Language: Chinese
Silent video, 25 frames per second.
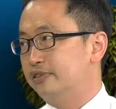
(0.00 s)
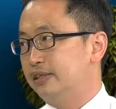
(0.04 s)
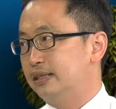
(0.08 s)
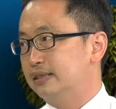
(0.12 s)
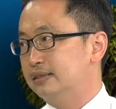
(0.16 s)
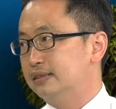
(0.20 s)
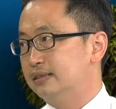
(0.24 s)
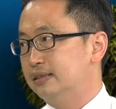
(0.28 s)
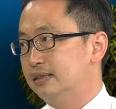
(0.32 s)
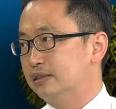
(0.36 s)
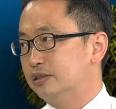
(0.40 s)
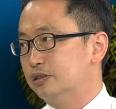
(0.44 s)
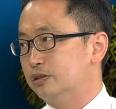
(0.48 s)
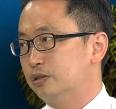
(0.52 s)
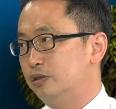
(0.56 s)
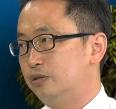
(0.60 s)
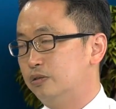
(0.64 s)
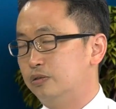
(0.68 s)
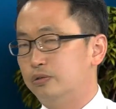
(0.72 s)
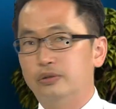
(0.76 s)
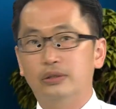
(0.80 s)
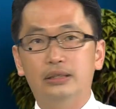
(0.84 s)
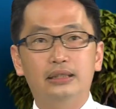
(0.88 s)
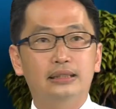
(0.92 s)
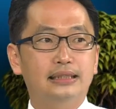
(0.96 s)
式的时候，
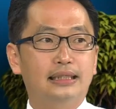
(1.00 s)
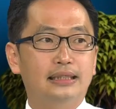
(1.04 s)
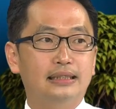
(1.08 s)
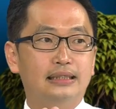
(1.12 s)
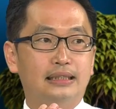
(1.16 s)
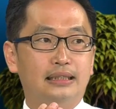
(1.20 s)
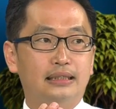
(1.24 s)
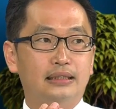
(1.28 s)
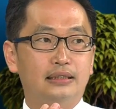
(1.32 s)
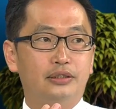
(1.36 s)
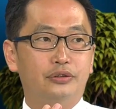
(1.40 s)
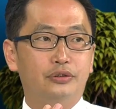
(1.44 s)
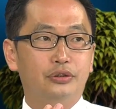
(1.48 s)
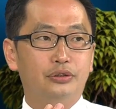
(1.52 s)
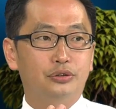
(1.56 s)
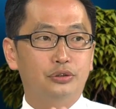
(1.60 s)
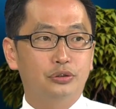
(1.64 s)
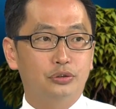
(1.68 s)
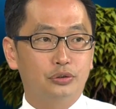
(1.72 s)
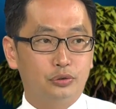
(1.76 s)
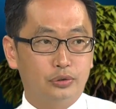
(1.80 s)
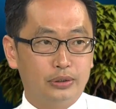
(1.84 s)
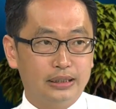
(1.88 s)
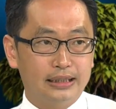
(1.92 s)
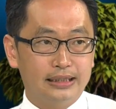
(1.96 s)
我会再跟各位去
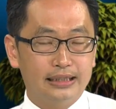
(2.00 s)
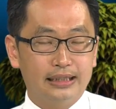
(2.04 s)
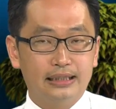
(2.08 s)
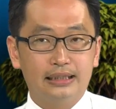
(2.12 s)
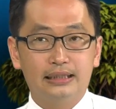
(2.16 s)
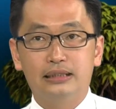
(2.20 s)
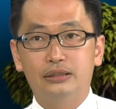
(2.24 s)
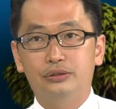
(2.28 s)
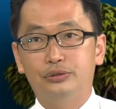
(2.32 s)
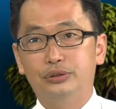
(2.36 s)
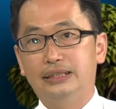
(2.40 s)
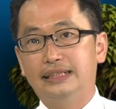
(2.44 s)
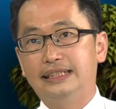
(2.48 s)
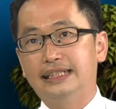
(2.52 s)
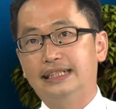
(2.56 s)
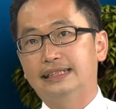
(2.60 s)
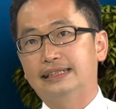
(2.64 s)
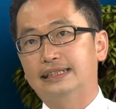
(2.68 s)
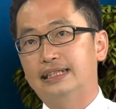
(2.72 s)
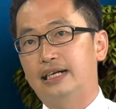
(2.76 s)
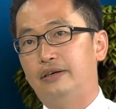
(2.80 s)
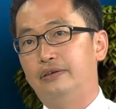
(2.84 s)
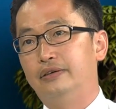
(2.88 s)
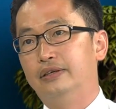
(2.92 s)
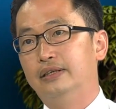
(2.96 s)
推荐去介
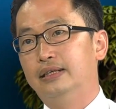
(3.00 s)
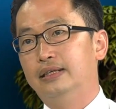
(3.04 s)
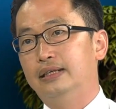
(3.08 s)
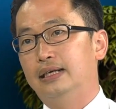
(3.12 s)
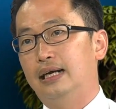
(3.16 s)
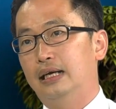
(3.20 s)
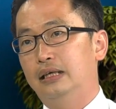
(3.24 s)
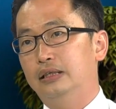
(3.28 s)
绍。还有一